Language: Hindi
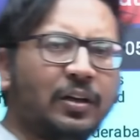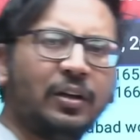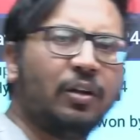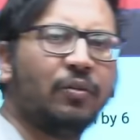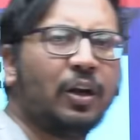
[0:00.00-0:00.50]

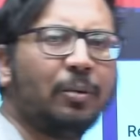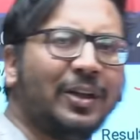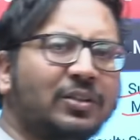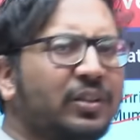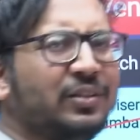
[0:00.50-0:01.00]
ने ये वाला
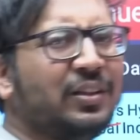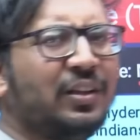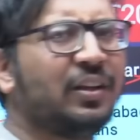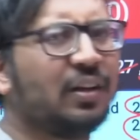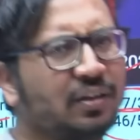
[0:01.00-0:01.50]
मैच
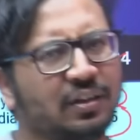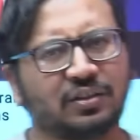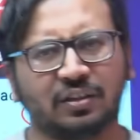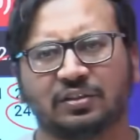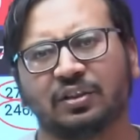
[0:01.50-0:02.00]
इजीली
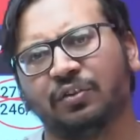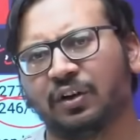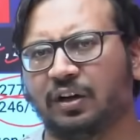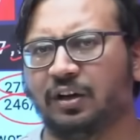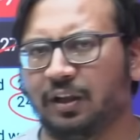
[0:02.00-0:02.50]
इकतीस रन से विन
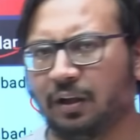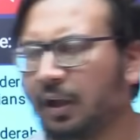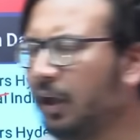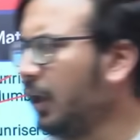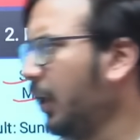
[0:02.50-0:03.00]
कर
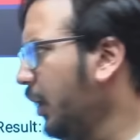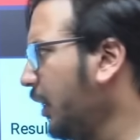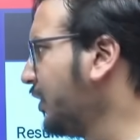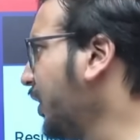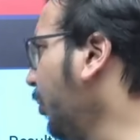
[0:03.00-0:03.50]

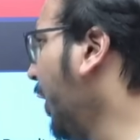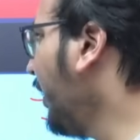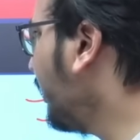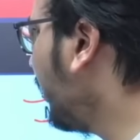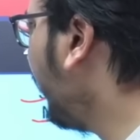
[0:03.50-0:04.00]
लिया इसके बाद
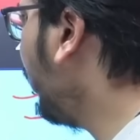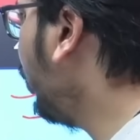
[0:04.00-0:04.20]
इसी वेन्यू